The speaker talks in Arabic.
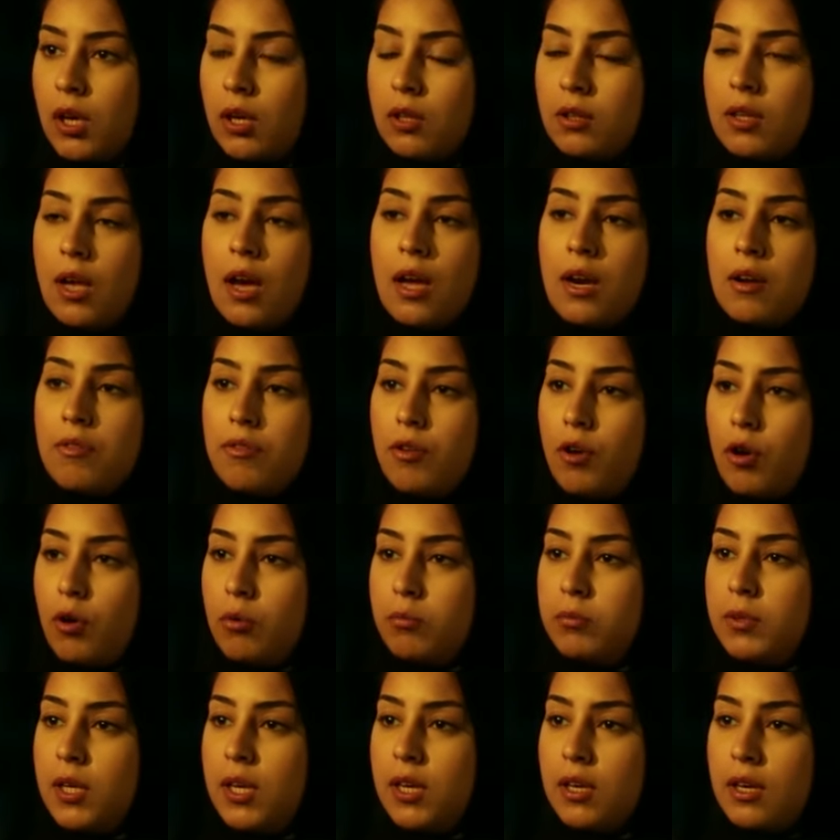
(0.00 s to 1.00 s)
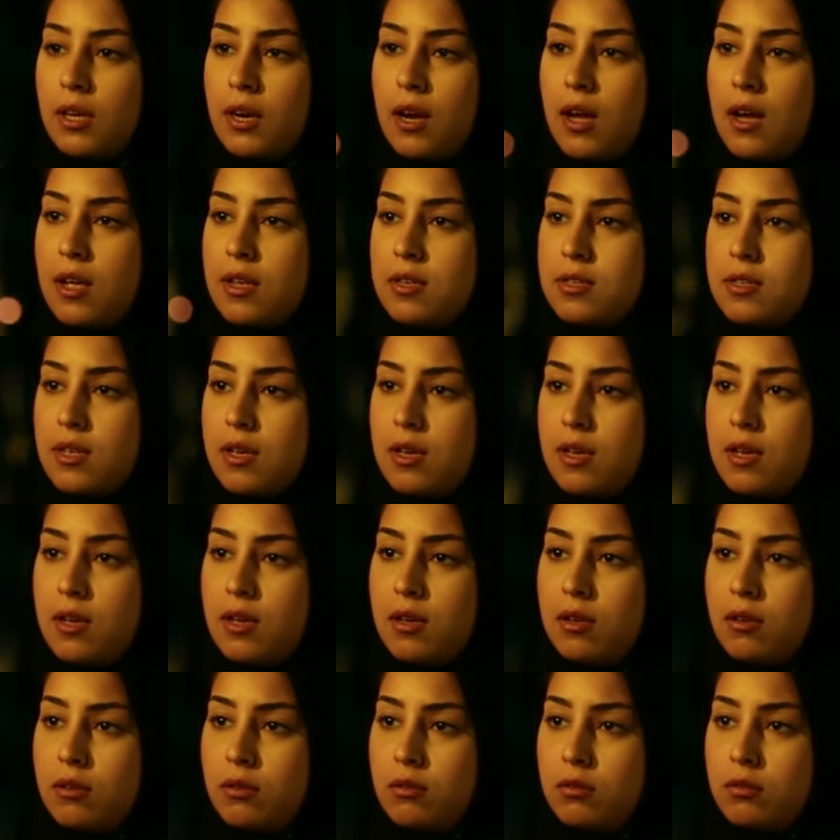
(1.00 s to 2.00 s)
انت عارف العمده كان عايز
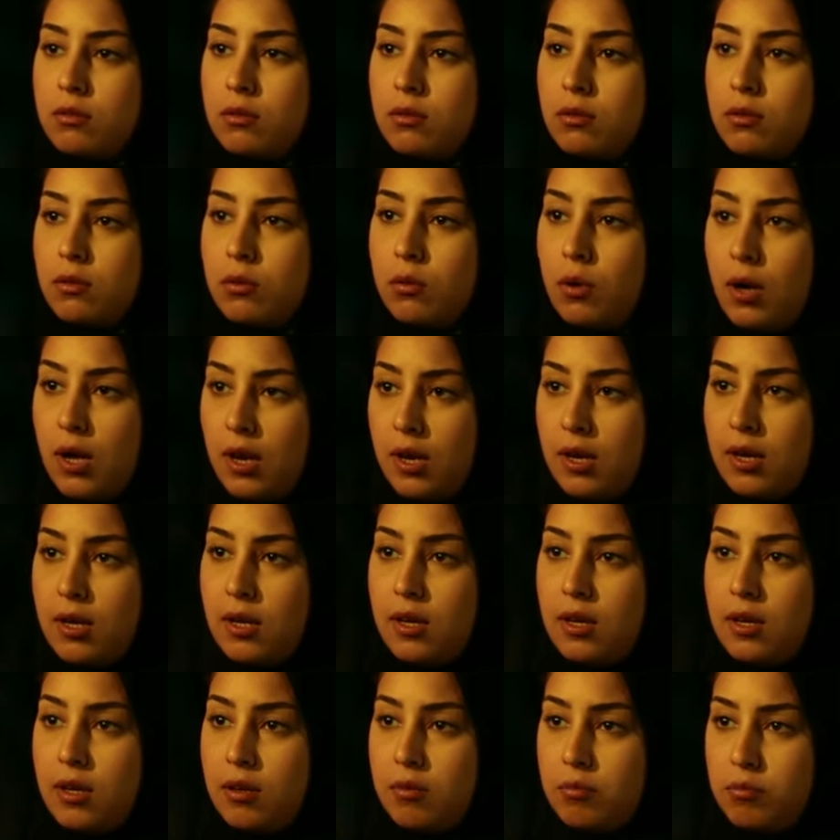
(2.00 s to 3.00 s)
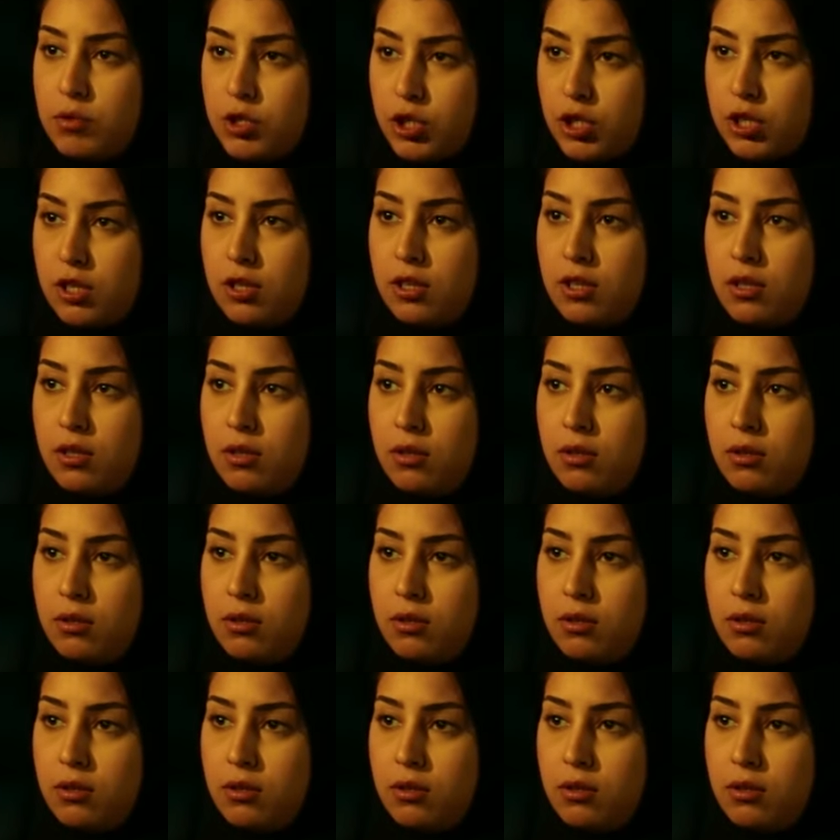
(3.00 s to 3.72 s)
ايه وقال ايه مش كده